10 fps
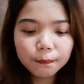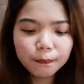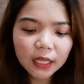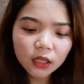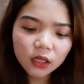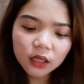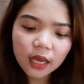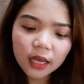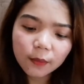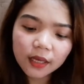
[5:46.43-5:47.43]
Bet,
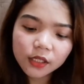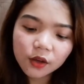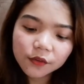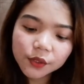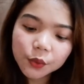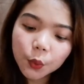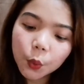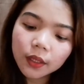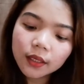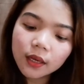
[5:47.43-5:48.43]
ano ba, soft
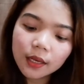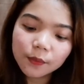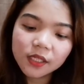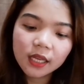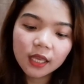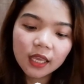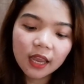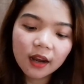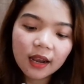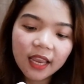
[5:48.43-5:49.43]
suede lipstick
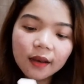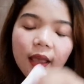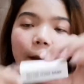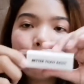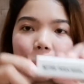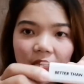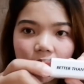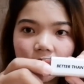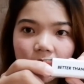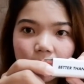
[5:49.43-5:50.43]
Careline.
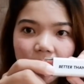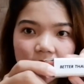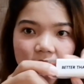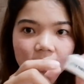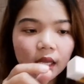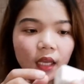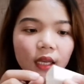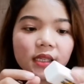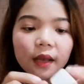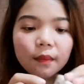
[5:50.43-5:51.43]
Better than basic,
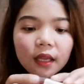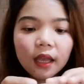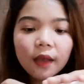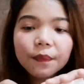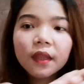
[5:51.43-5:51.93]
sabi niya.